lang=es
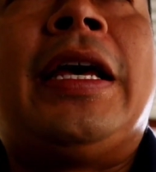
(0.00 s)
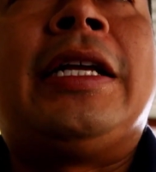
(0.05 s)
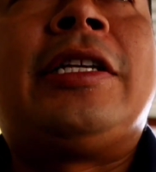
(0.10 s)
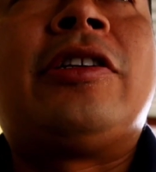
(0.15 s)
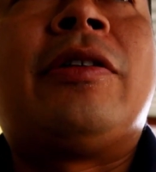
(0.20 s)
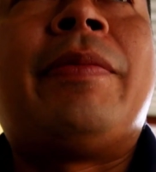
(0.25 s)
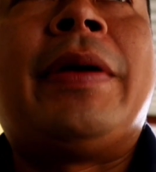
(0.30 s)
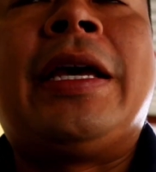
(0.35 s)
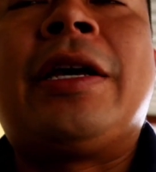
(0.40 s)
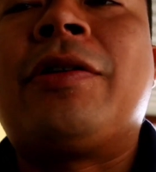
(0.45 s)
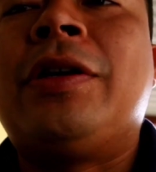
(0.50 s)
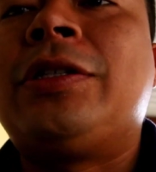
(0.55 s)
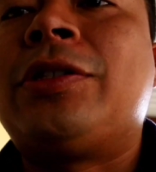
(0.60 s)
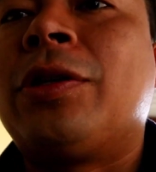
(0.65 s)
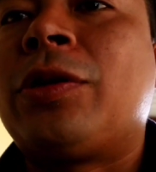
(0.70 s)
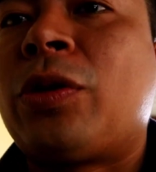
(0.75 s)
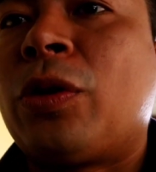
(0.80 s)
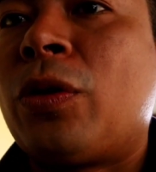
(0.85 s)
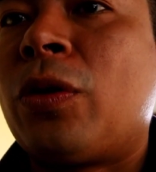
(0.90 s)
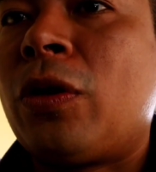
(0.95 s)
De hecho, México
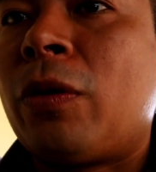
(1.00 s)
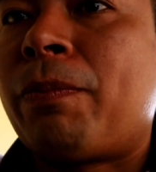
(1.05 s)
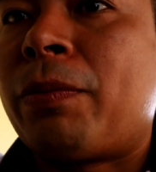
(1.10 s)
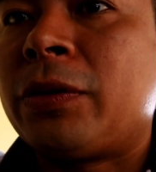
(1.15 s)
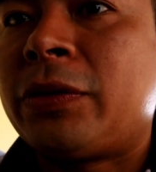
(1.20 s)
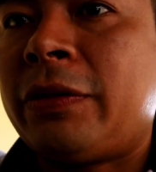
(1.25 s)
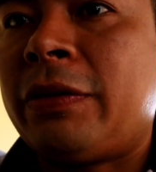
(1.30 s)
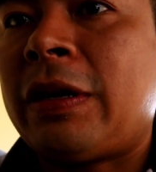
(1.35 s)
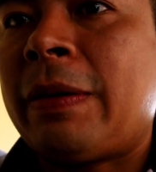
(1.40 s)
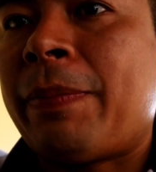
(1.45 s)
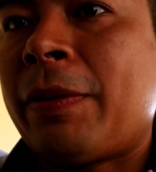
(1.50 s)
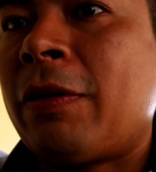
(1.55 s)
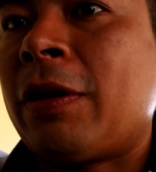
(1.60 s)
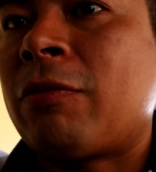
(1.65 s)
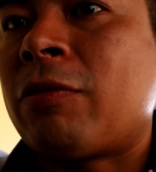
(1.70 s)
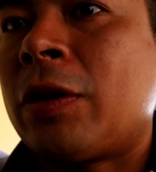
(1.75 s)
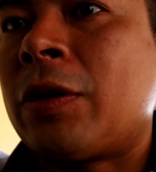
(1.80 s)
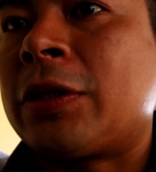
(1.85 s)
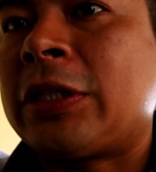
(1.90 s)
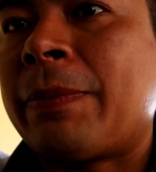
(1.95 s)
hizo todo lo posible,
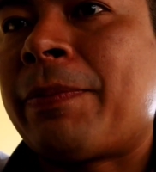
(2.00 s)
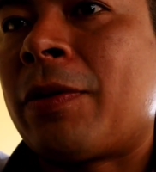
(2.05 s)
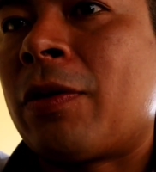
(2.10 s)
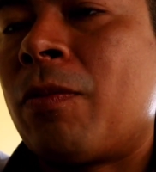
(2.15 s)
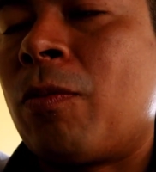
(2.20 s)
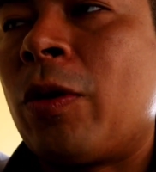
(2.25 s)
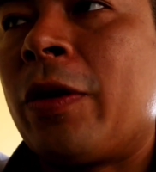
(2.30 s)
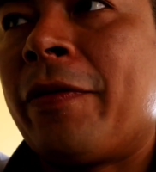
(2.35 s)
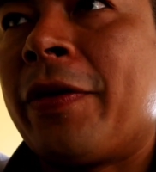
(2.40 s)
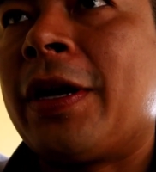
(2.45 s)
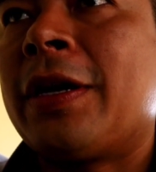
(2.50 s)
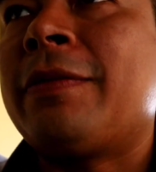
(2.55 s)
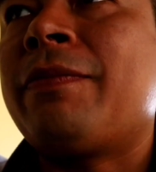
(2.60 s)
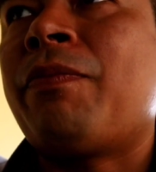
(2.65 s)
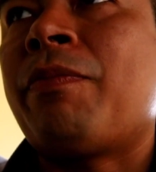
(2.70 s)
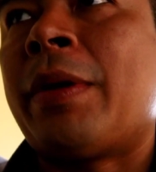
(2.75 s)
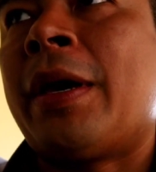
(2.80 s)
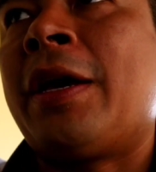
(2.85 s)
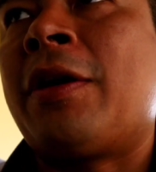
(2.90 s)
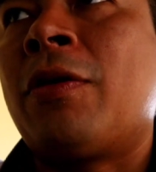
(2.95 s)
pero Ecuador se paró muy
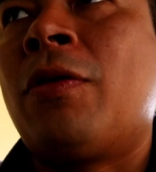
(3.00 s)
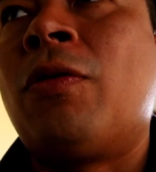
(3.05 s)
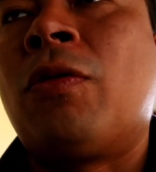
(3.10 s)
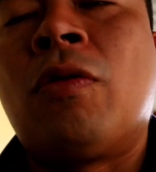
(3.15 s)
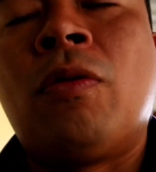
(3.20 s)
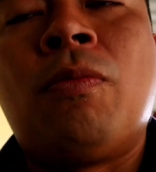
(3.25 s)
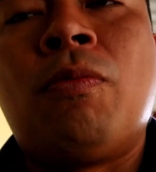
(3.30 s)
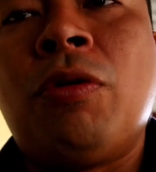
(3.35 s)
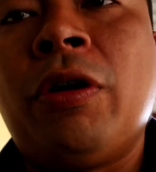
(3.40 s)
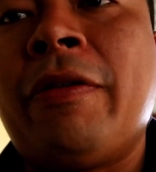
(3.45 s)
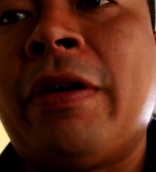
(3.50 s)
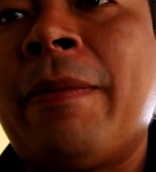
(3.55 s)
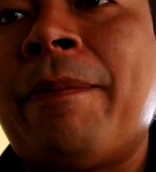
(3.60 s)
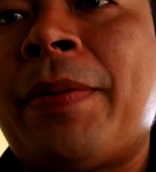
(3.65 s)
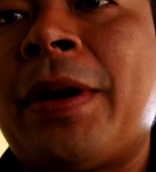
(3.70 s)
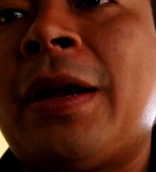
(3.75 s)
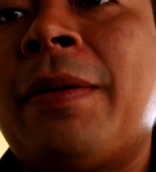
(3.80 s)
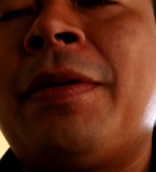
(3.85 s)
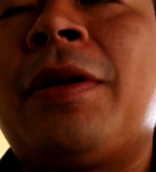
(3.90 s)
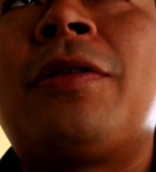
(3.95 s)
bien. México jugó muy
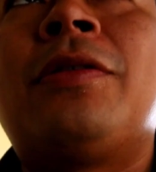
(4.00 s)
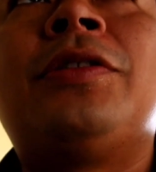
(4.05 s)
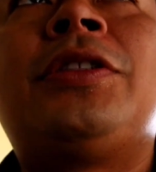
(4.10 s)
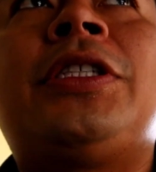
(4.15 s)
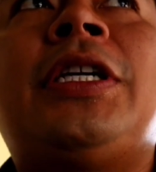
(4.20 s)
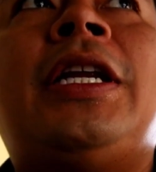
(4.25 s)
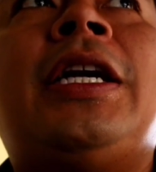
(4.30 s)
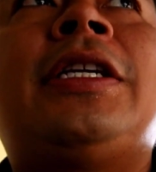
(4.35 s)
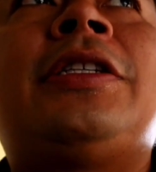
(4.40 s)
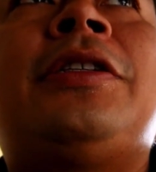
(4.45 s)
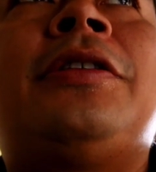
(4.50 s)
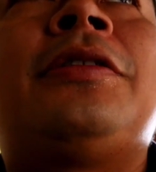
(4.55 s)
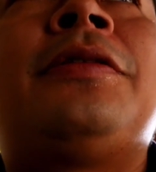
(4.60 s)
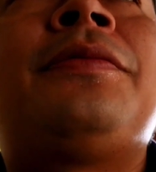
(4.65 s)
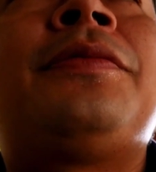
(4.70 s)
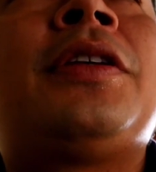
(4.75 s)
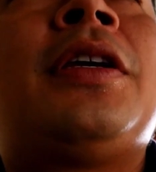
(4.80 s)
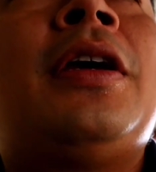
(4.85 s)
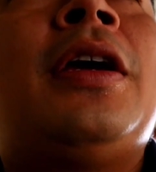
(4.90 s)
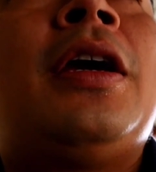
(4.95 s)
bien para mi
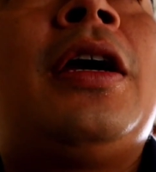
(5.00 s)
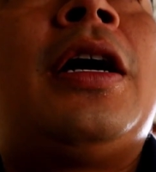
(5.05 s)
consideración.